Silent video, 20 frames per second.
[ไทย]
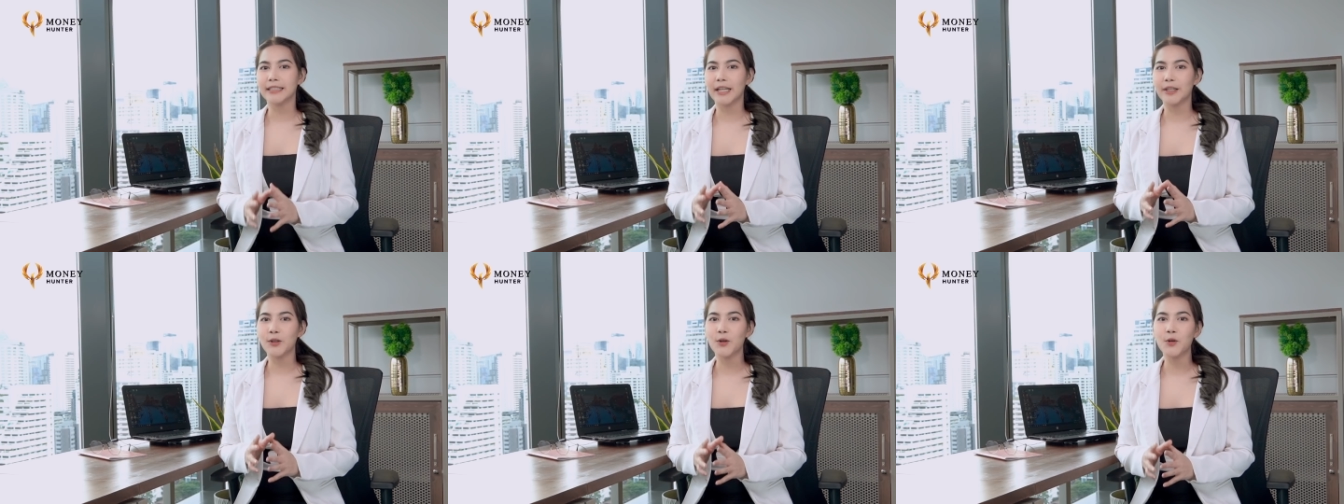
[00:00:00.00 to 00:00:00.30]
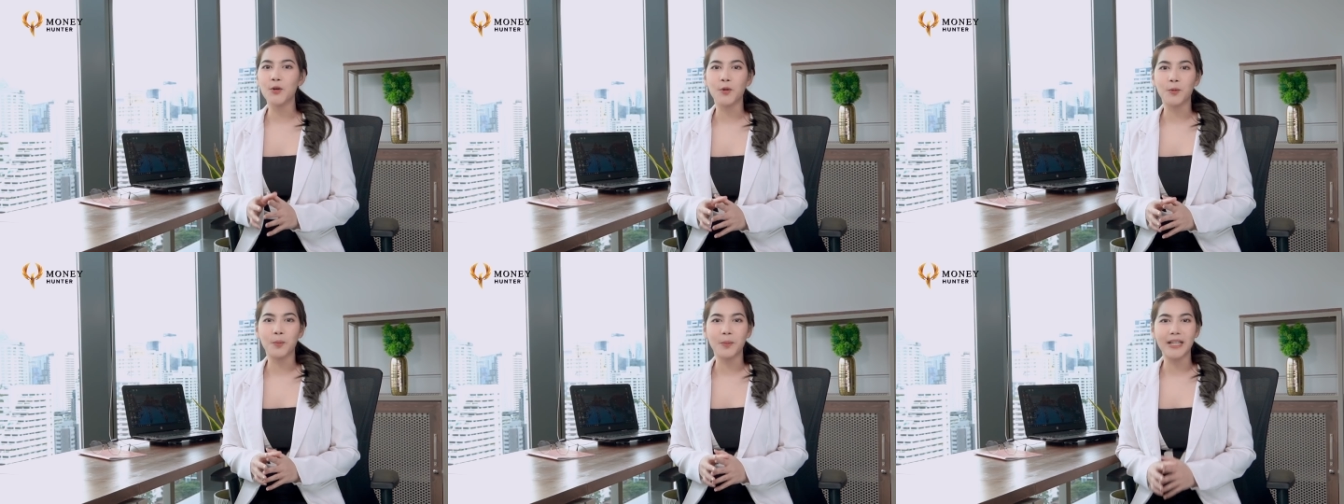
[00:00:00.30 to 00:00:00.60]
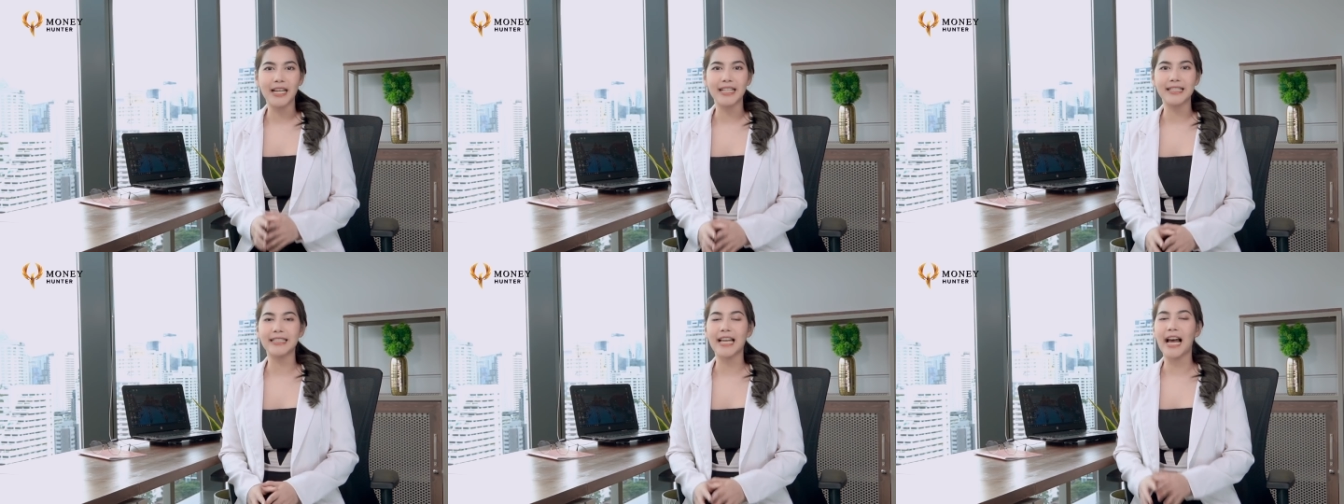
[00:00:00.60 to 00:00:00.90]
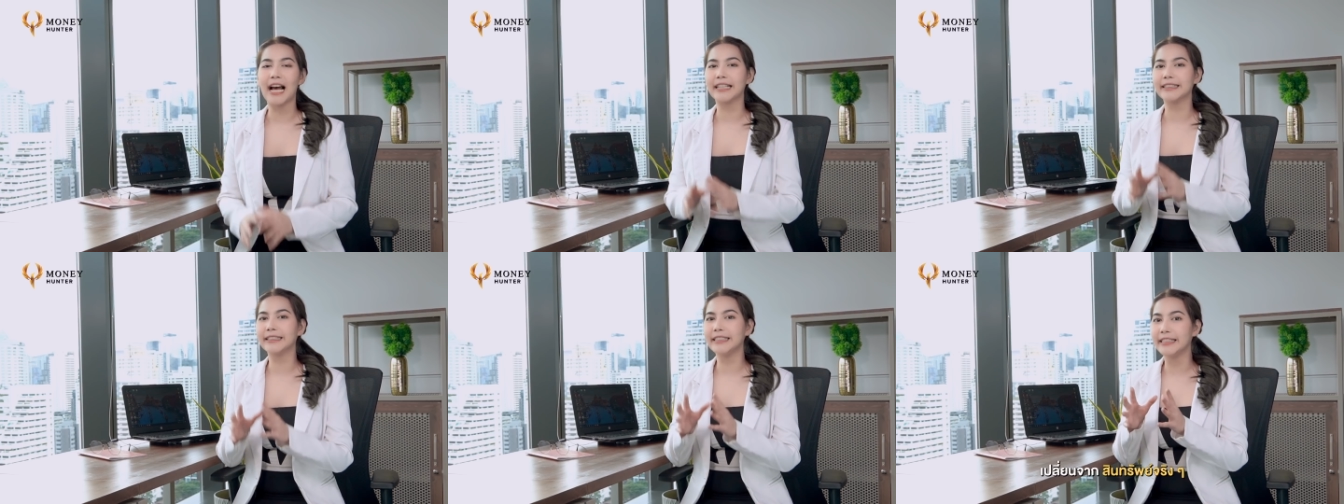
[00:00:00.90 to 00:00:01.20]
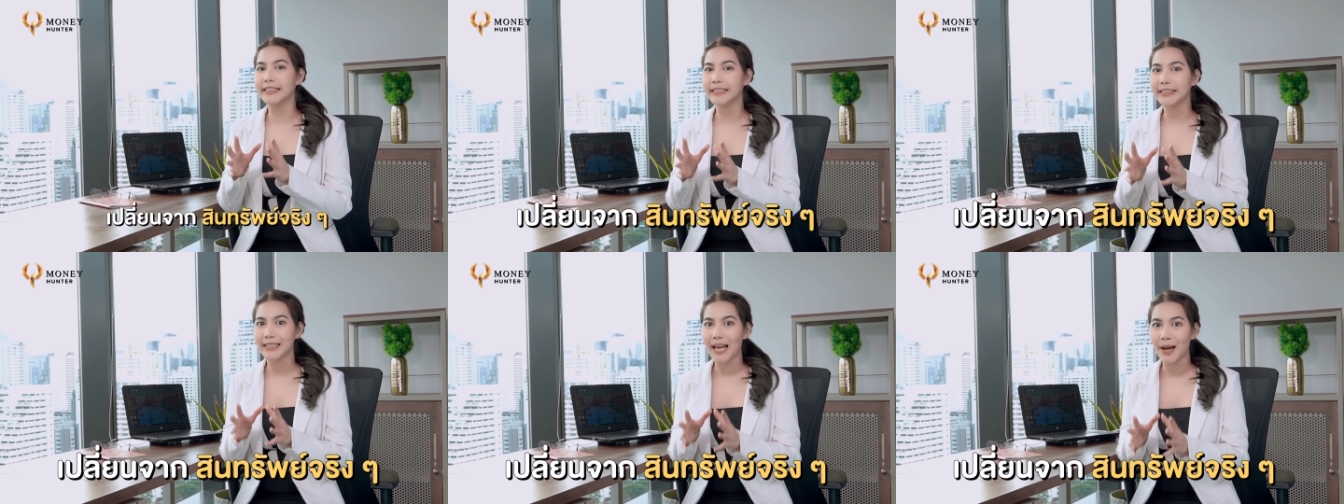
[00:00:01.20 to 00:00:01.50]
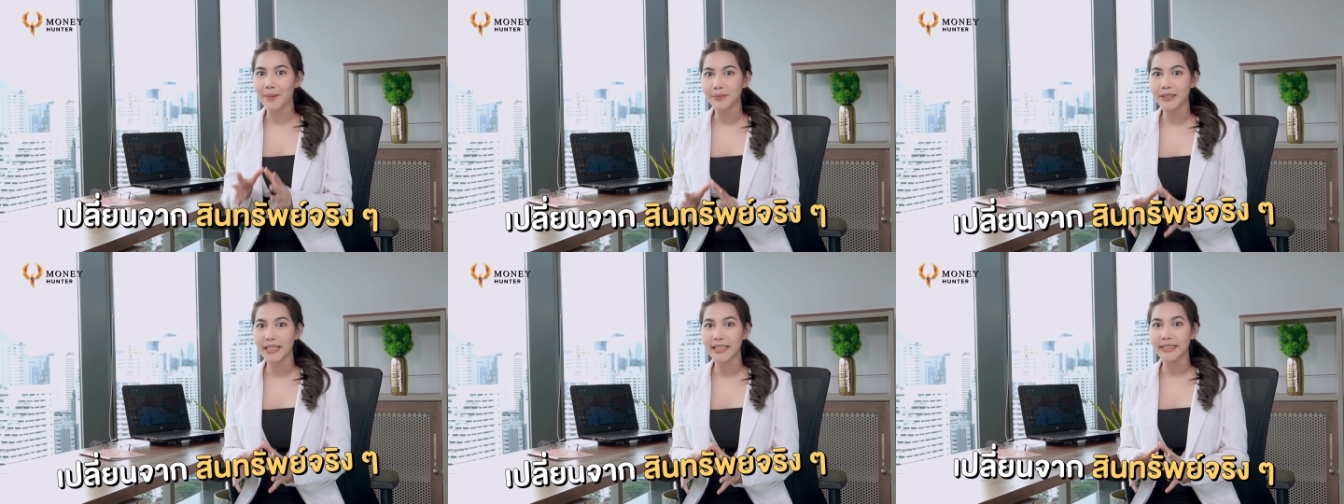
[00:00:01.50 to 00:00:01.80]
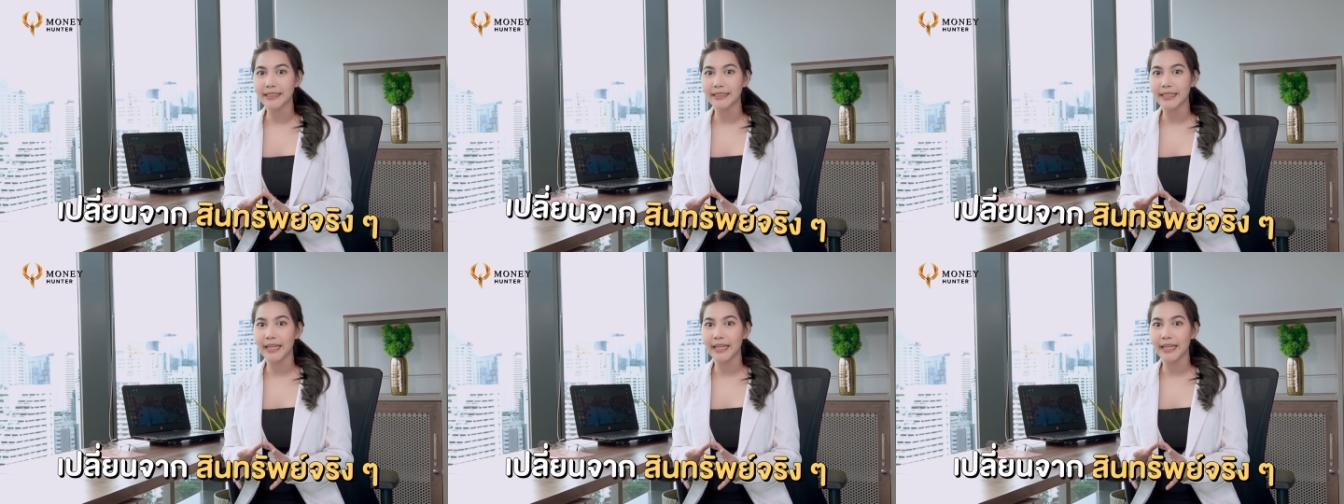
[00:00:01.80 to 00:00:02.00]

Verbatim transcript: จะถูกเปลี่ยนจากสินทรัพย์จ